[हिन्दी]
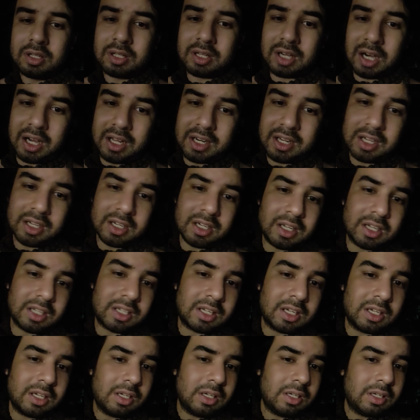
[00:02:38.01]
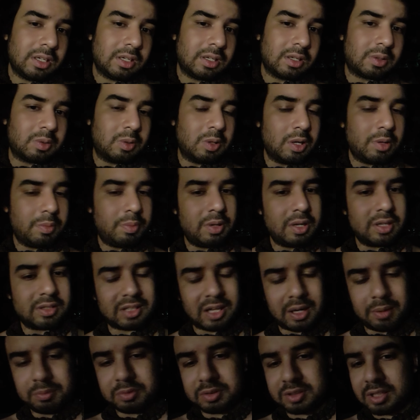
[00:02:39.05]
कार्य करके कोई भी
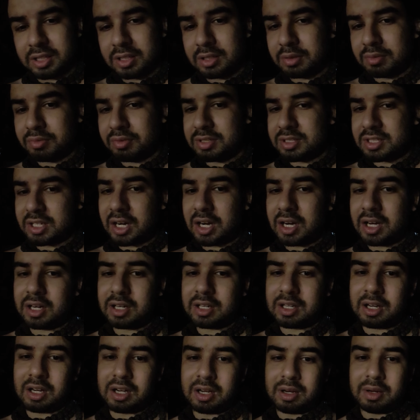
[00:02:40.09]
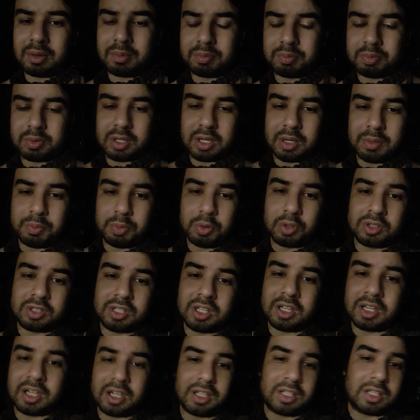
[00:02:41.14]
तामसिक विचार का की पूर्ति
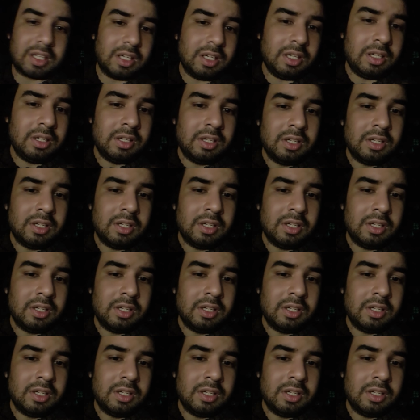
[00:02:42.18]
करके